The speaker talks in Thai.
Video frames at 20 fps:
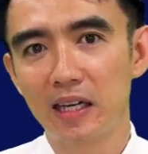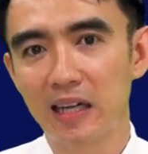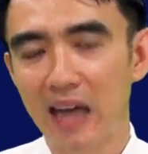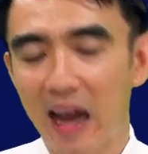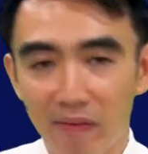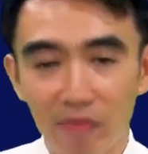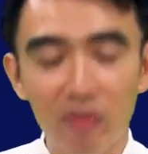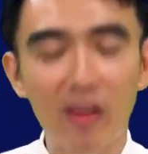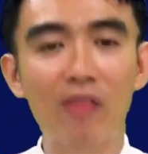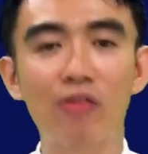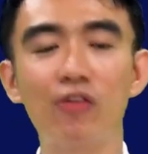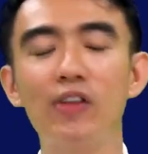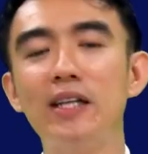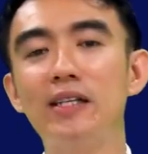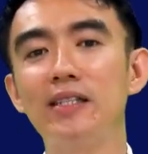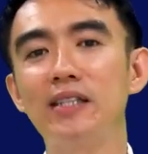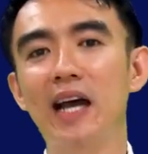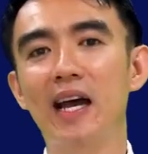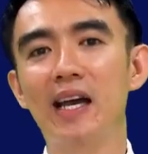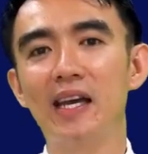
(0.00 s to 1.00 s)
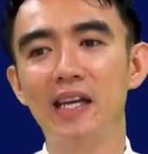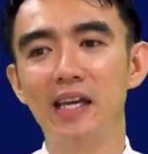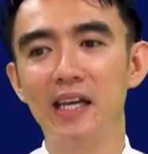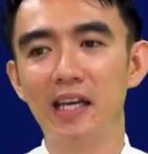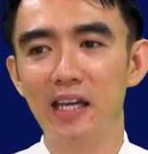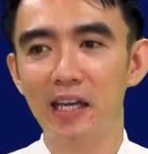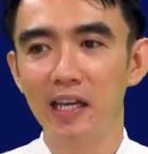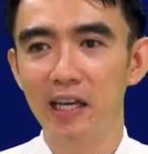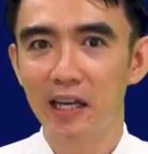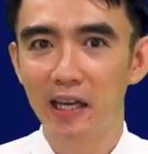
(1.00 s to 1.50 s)
การตัดสินใจ
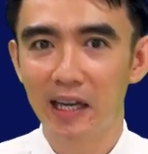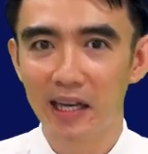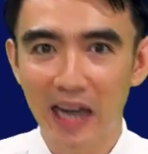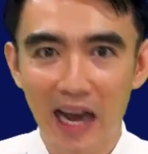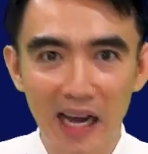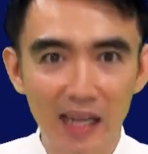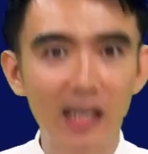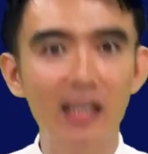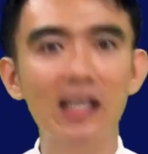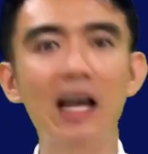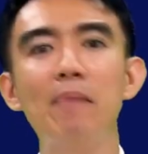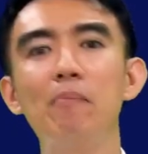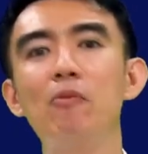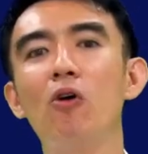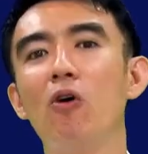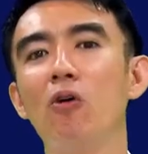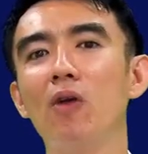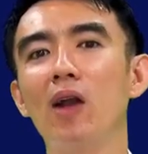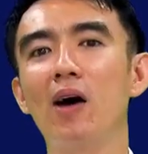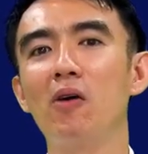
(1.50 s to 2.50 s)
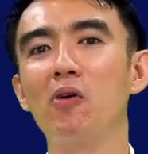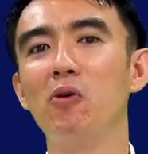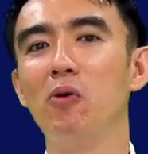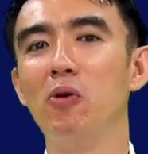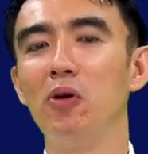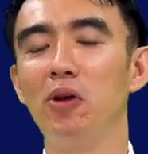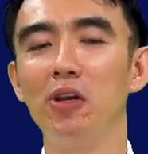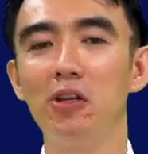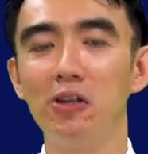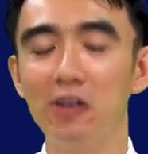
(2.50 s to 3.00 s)
การกระทำของเรา
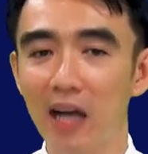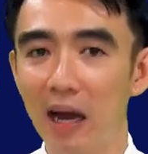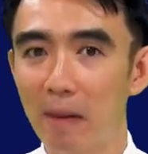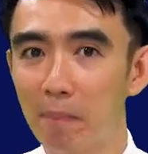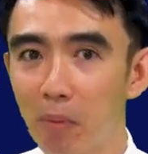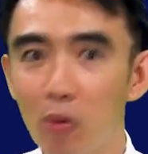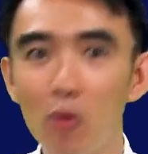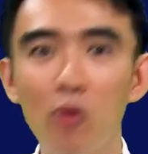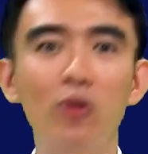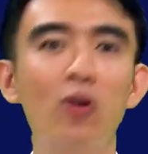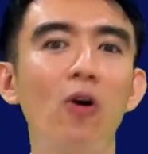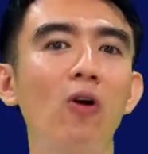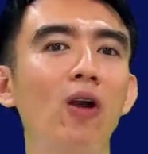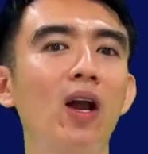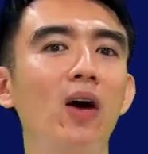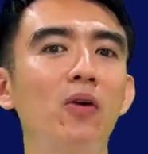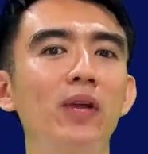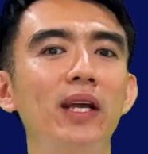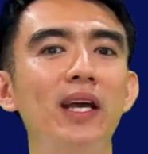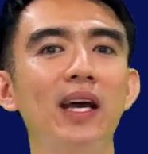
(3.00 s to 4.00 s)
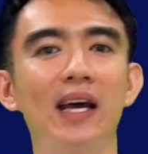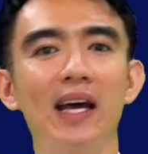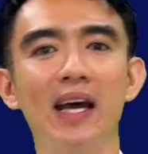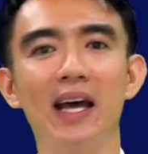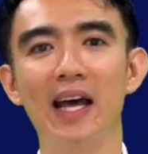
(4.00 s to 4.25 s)
หรือคำพูดของเราเนี่ย